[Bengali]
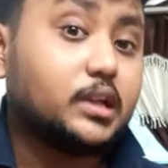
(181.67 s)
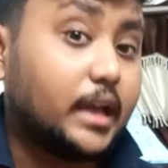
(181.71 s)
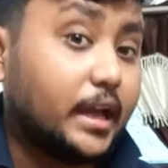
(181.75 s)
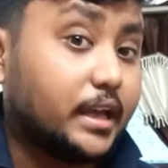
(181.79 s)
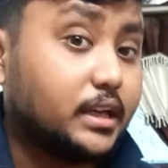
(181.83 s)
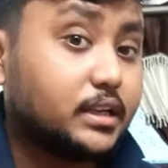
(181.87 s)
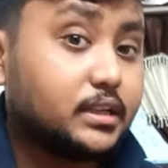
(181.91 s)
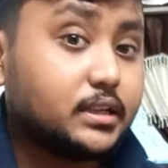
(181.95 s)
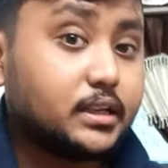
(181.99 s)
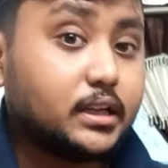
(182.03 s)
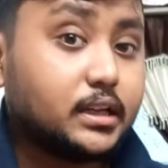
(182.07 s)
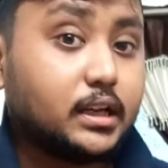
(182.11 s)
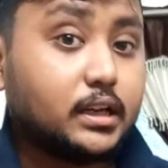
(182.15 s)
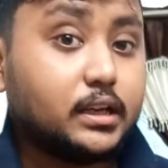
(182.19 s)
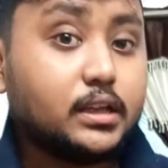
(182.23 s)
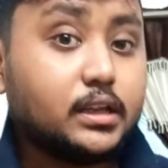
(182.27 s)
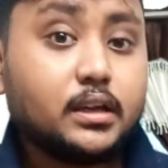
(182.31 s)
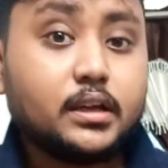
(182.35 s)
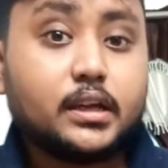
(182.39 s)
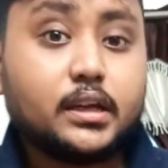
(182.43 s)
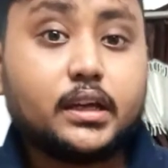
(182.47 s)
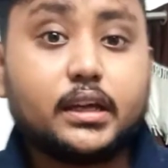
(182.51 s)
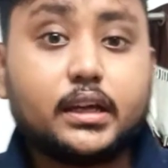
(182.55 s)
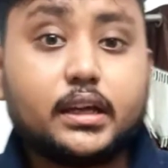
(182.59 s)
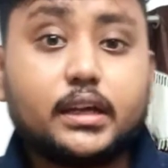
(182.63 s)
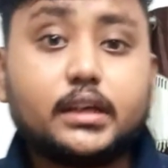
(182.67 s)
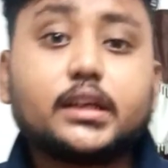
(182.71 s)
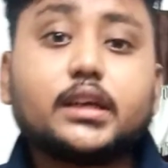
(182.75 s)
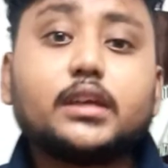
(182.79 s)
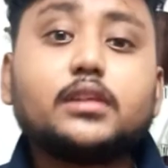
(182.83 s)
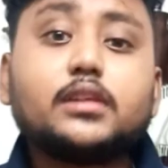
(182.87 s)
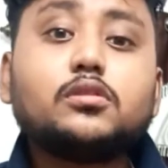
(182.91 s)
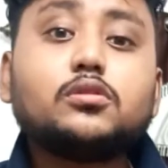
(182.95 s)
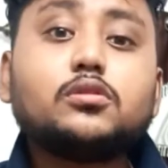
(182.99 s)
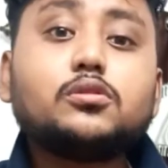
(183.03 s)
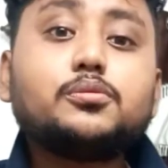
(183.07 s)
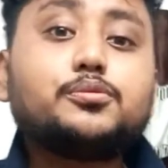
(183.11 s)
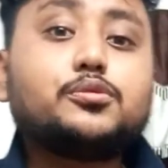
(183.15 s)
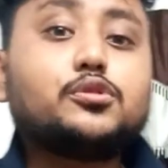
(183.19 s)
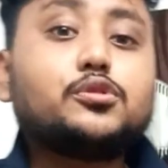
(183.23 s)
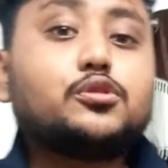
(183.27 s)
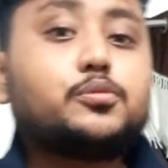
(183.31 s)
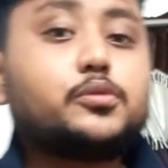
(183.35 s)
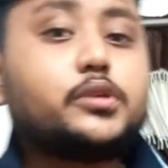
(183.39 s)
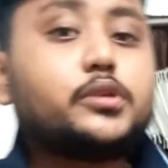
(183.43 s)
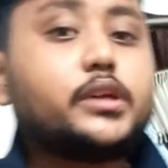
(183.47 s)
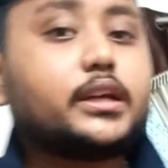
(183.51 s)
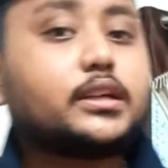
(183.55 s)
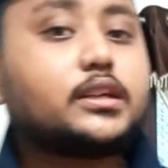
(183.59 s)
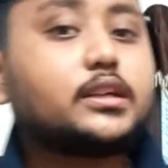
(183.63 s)
লাইট খেলি এটা কিন্তু
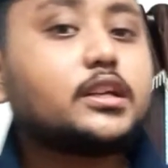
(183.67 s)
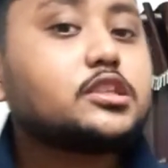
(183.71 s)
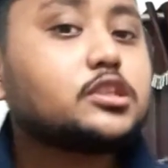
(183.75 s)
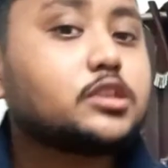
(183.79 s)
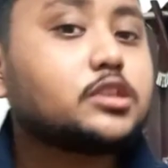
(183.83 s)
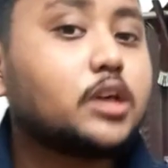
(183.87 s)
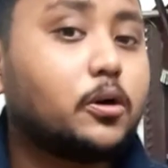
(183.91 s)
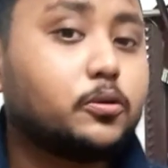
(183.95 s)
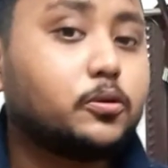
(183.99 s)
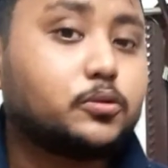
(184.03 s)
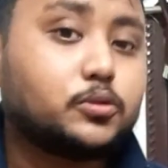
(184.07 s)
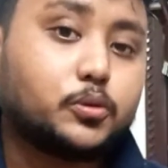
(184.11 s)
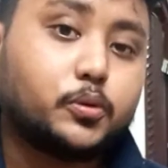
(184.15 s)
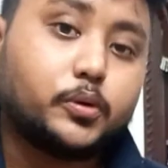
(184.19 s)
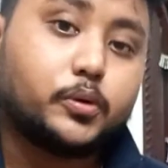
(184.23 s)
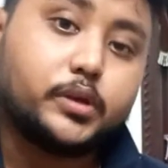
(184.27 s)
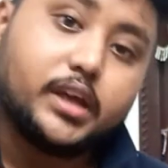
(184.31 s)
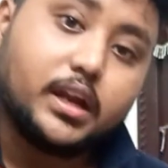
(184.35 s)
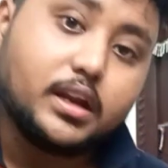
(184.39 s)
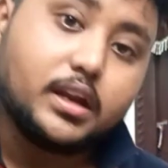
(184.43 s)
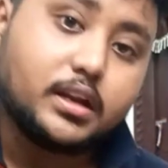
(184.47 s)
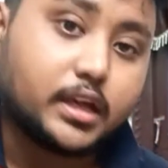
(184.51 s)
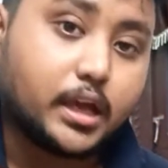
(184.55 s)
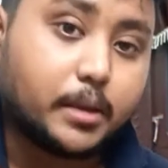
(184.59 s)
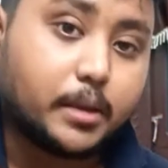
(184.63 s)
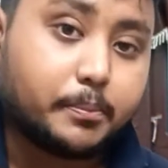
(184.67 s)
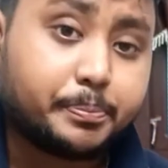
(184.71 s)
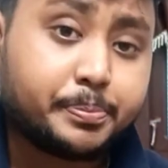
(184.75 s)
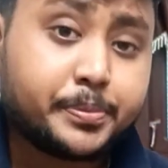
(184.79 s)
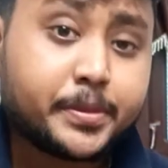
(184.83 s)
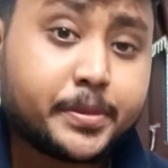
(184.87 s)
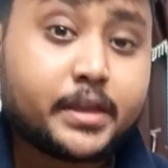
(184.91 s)
পুরোপুরি একটা সাউথ কোরিয়ান গেম